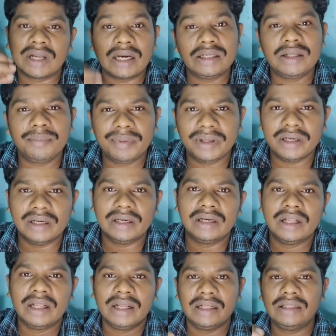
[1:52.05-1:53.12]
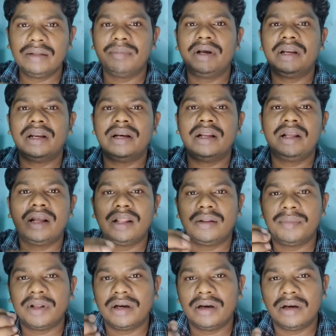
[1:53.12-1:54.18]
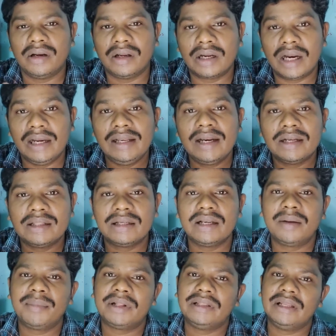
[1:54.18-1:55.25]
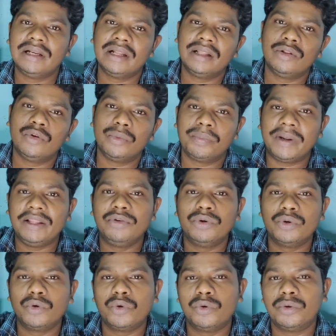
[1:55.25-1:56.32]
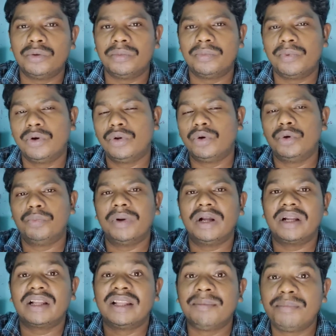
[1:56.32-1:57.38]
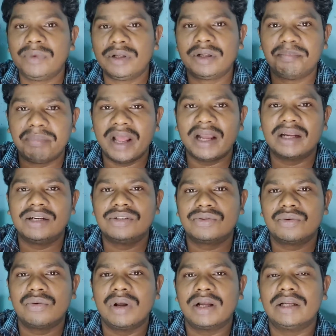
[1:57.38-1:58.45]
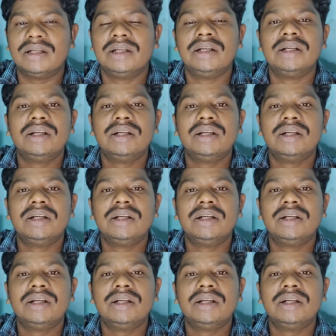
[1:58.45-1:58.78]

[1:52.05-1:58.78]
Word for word: கட்டப்பைகள் இந்த மாதிரியான அதை மாதிரி கல்யாணத்துக்கெலாம் பார்த்தீங்கன்னா அந்த ஒரு பை ஒன்று கூட்டு போட்டு கொடுப்பாங்க கிஃப்ட்டுக்கு பேக்குன்னு சொல்லுவாங்க